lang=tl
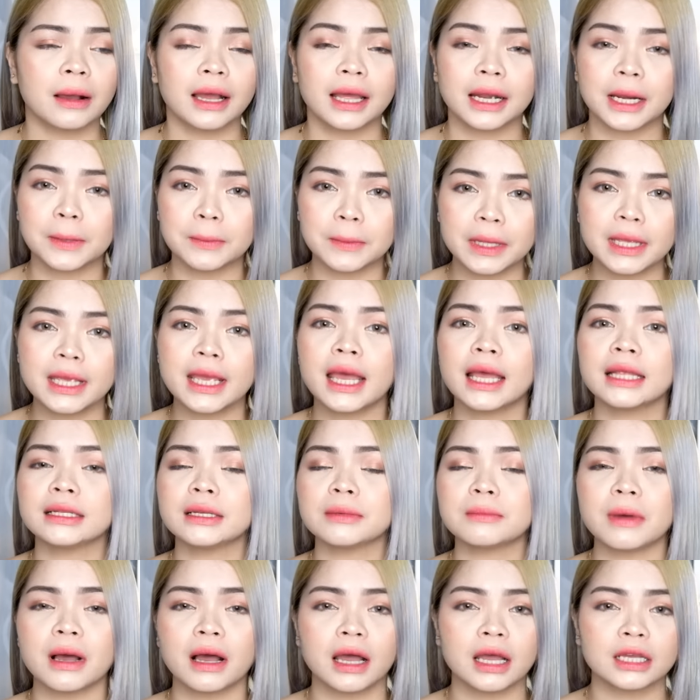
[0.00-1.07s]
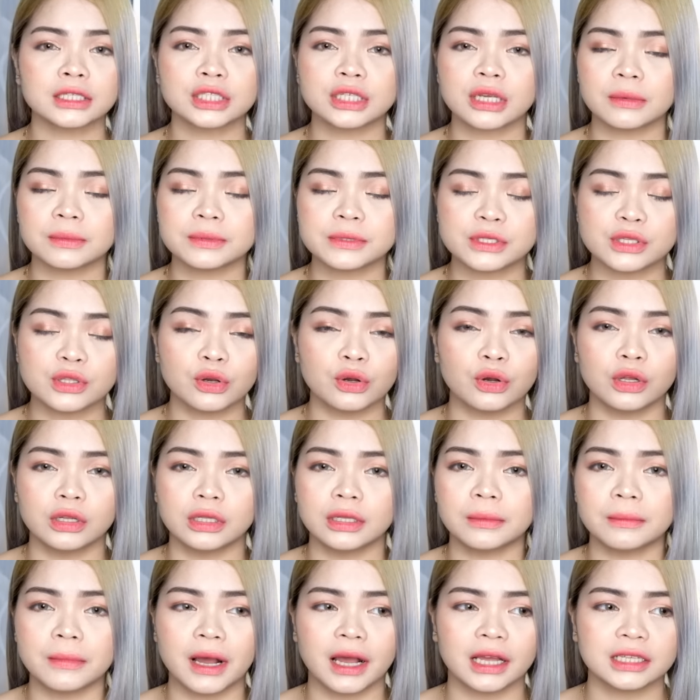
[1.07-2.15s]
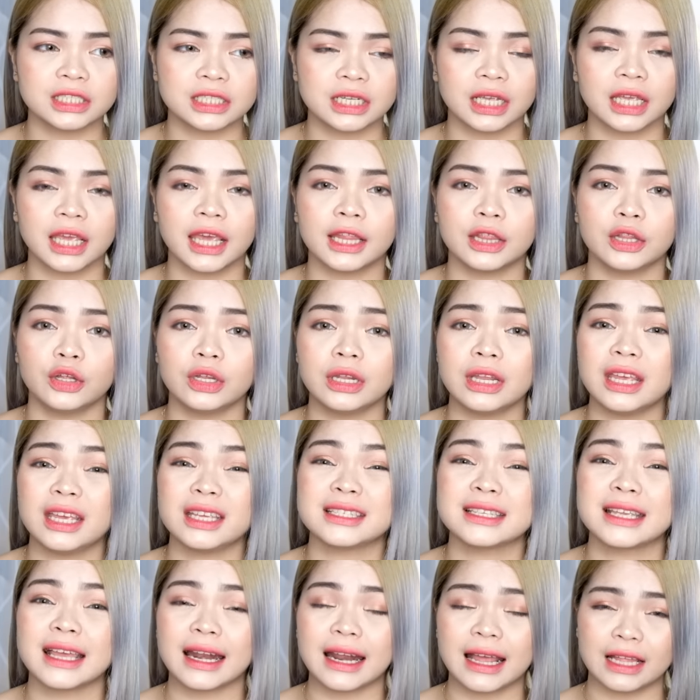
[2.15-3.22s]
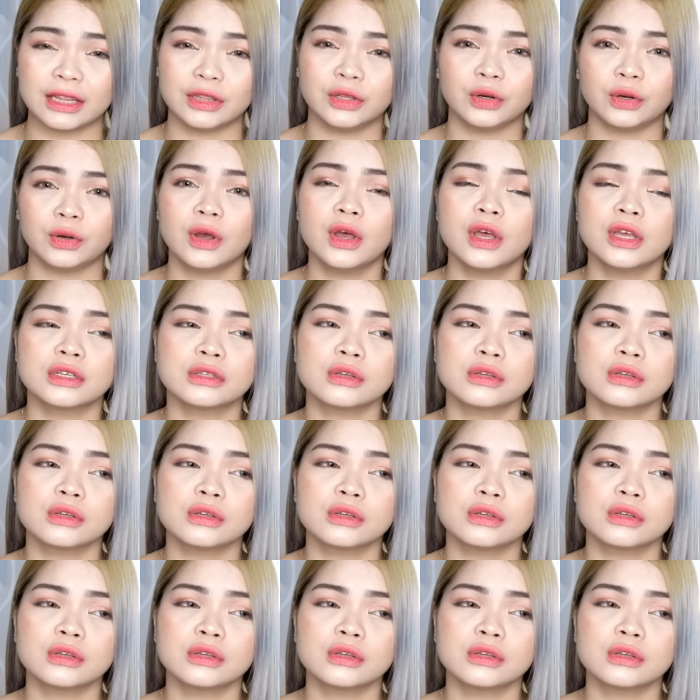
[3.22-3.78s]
karamihan ng mga shops doon, ng mga tiyangge doon, eh sarado.